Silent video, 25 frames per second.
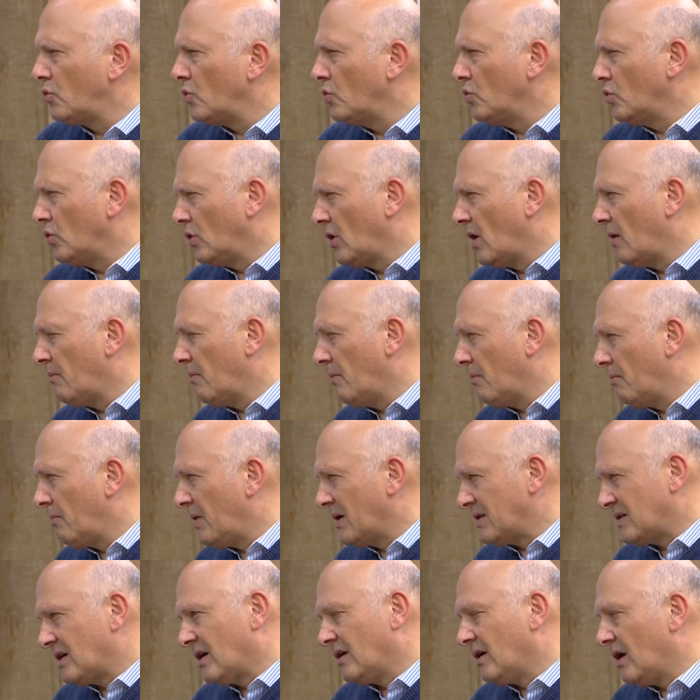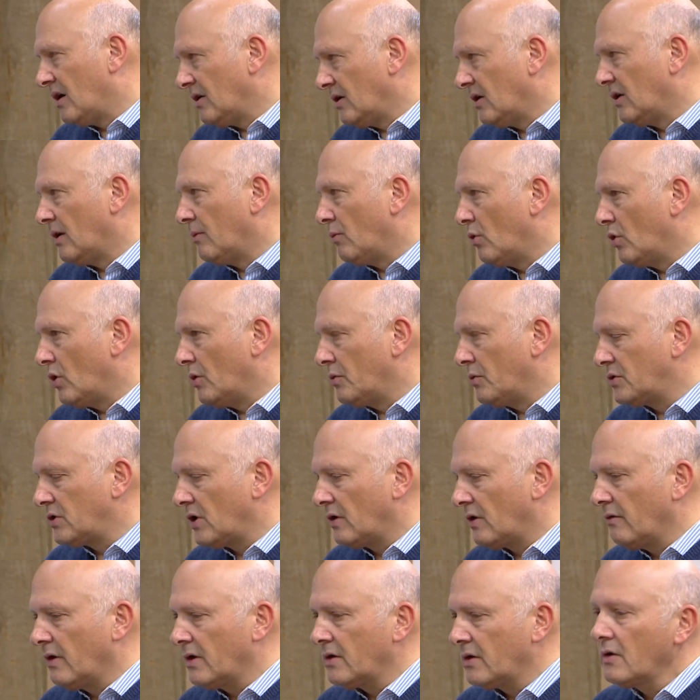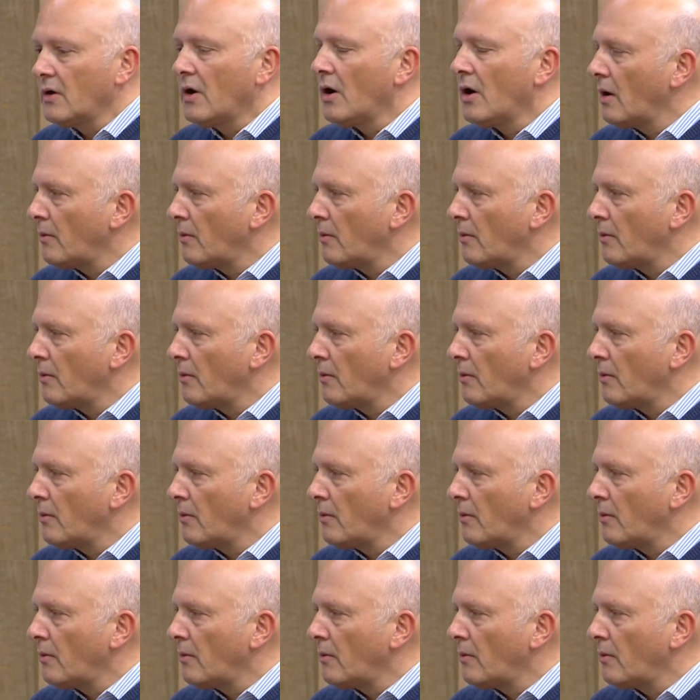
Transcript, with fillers: Bütün dünya pazarlarında da böyle bir şey var.